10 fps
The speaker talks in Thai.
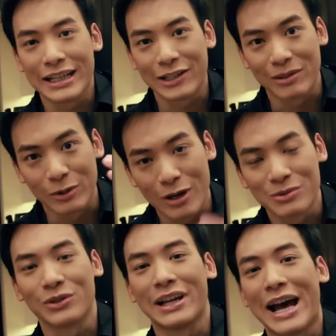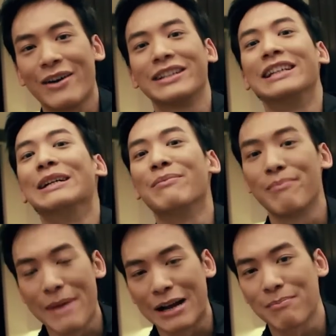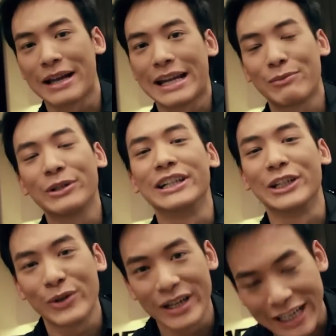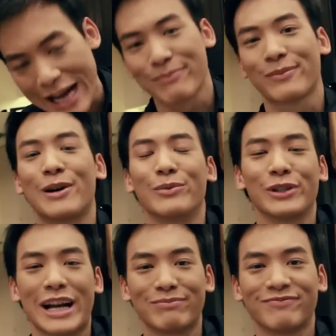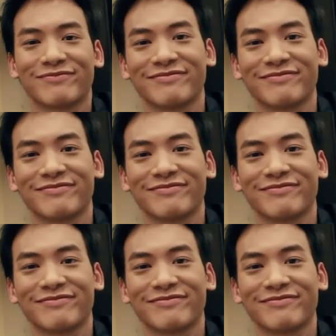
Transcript: ถ้าได้มีความสุขแล้วอย่าลืมแบ่งปันให้ผู้อื่นด้วยนะครับขอบคุณครับ